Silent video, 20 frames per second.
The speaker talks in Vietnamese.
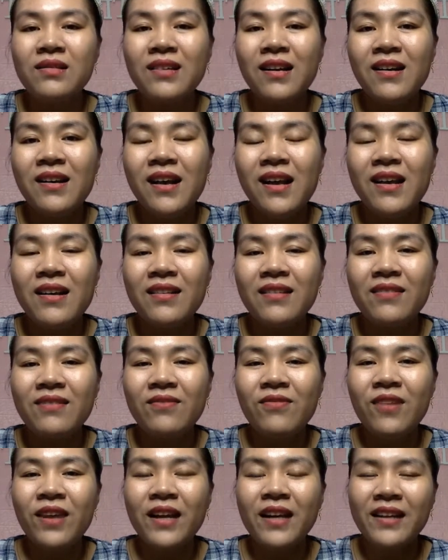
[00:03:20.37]
Cho nên
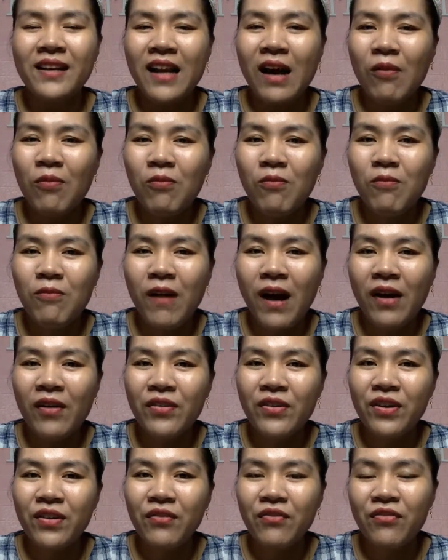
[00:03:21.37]
việc đóng
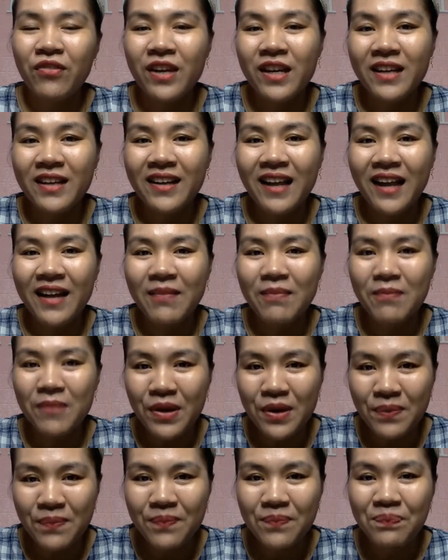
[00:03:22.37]
vào những viên nang
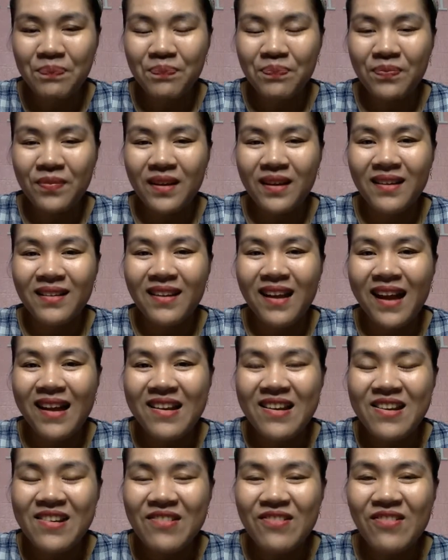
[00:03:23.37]
mềm là
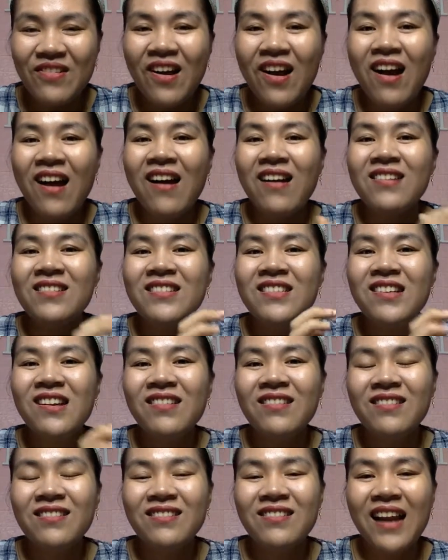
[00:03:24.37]
điều
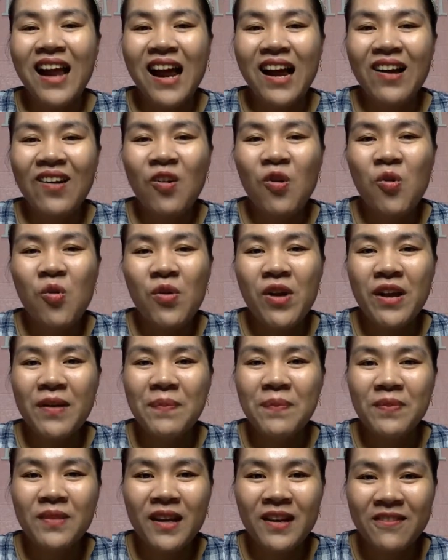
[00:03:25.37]
rất là ưu
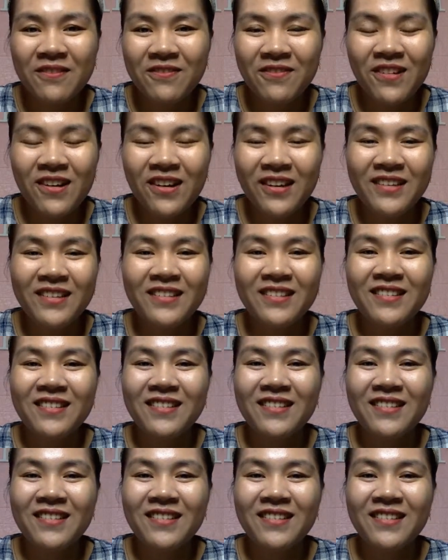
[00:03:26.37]
điểm tuyệt vời.